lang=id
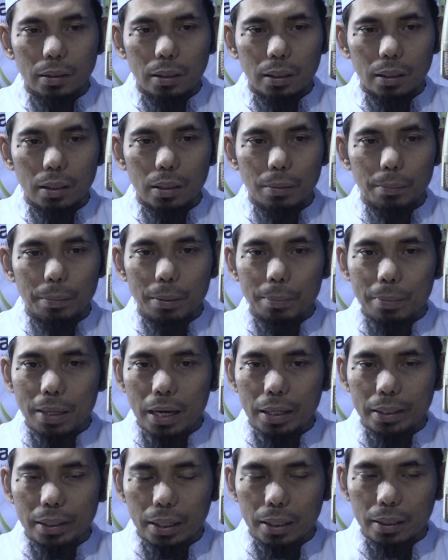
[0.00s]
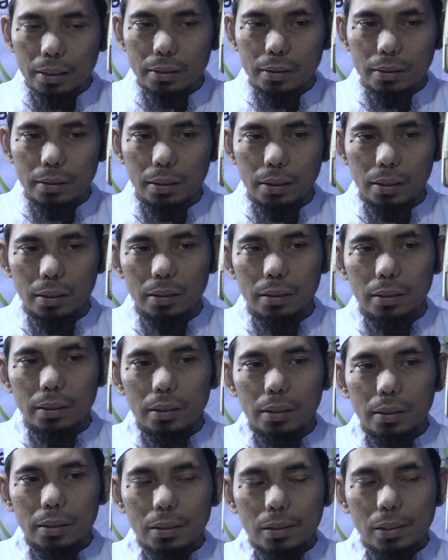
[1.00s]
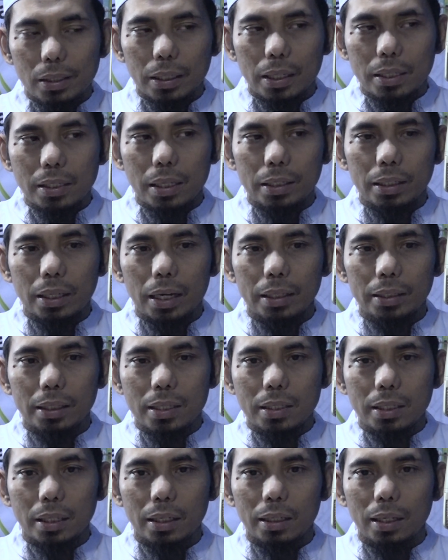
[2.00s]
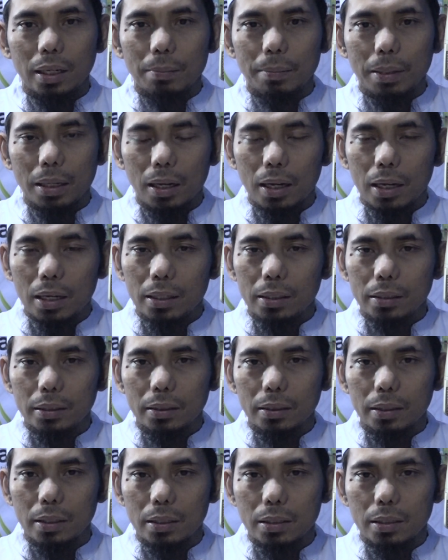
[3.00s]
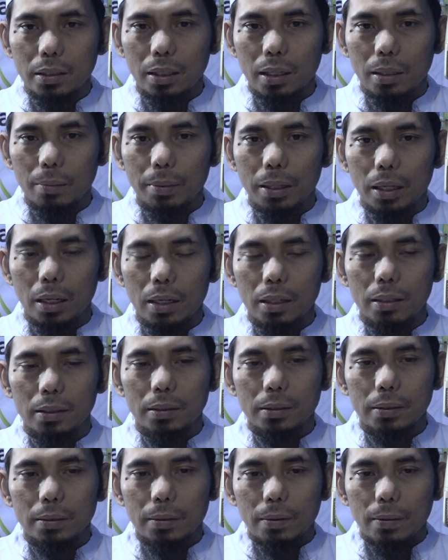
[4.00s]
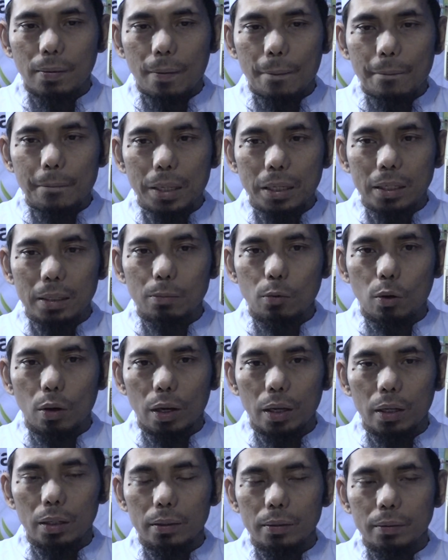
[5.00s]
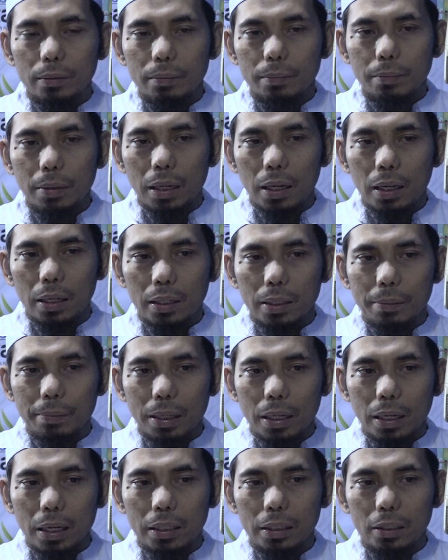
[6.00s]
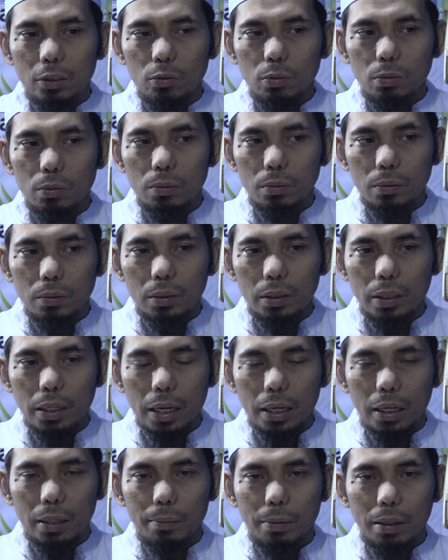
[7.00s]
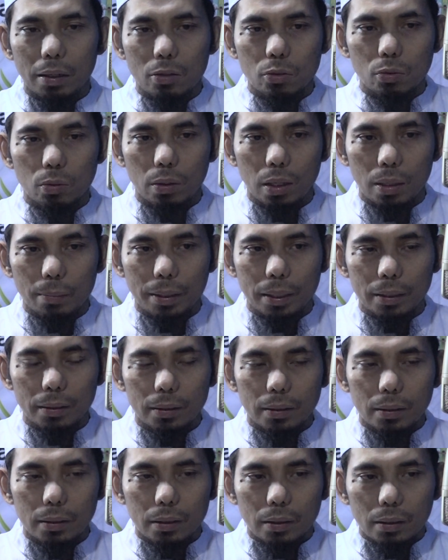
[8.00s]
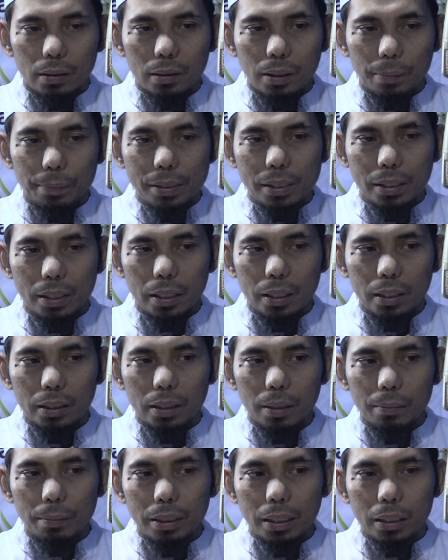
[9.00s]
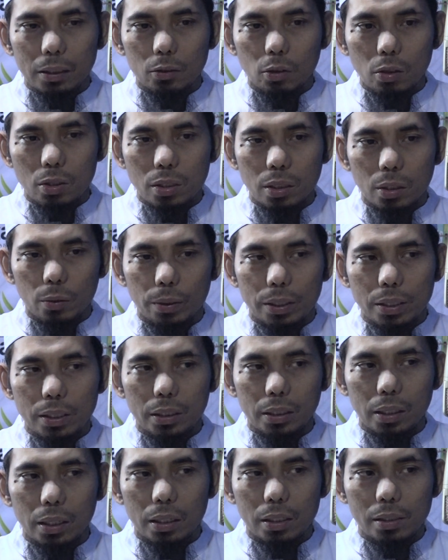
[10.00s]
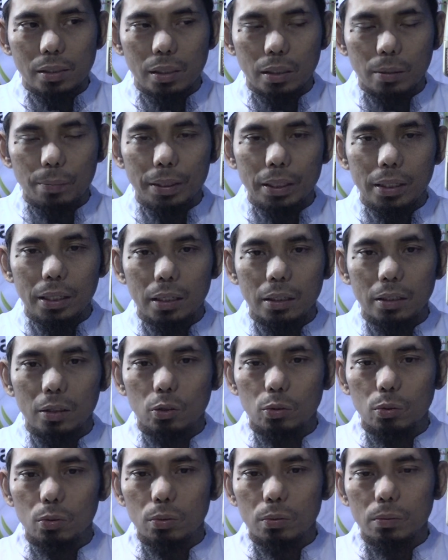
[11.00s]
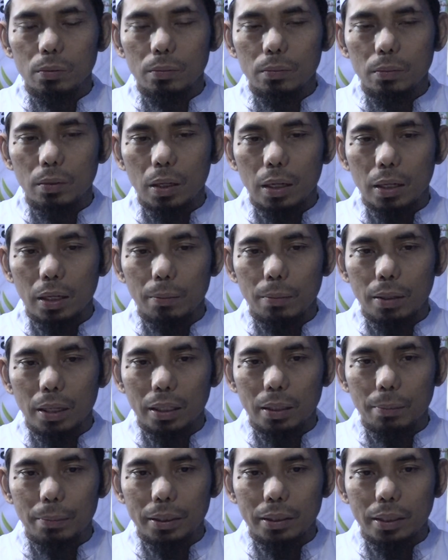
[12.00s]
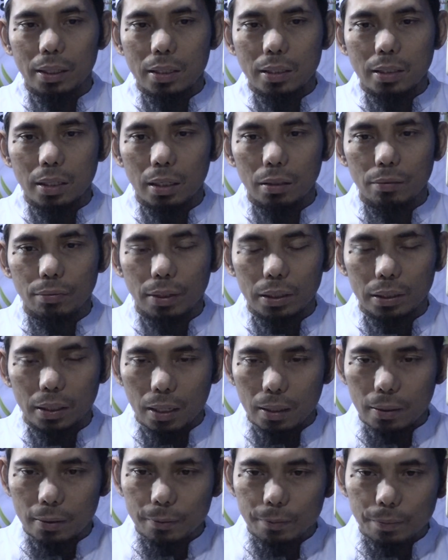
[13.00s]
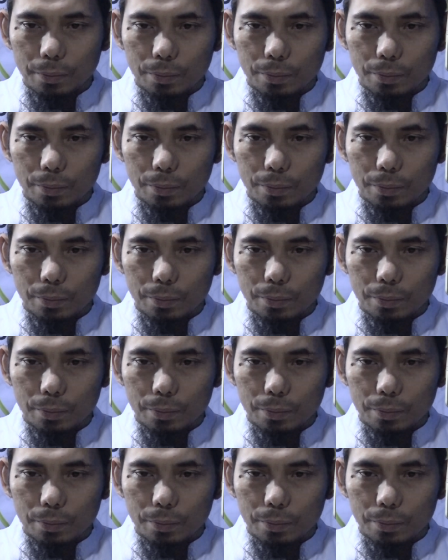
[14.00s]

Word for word: uh, berbahaya, ya. Jika saja hanya sekedar marah, ya sekedar marah, maka mungkin marah kemarahan itu tidak akan berlangsung lama. Tapi jika kita melihat konsekuensinya lebih dari itu akan berakibat yang sangat fatal,